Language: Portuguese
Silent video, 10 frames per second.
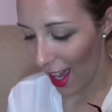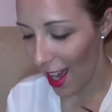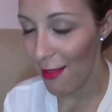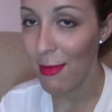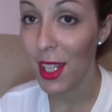
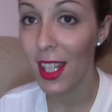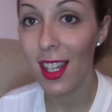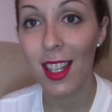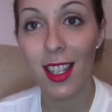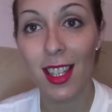a
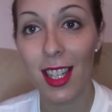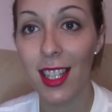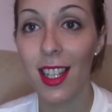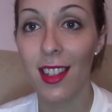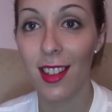minha
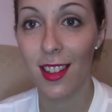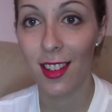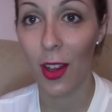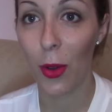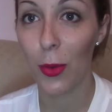
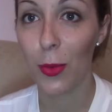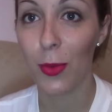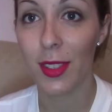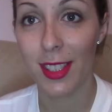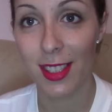aquisição
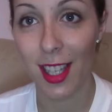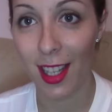de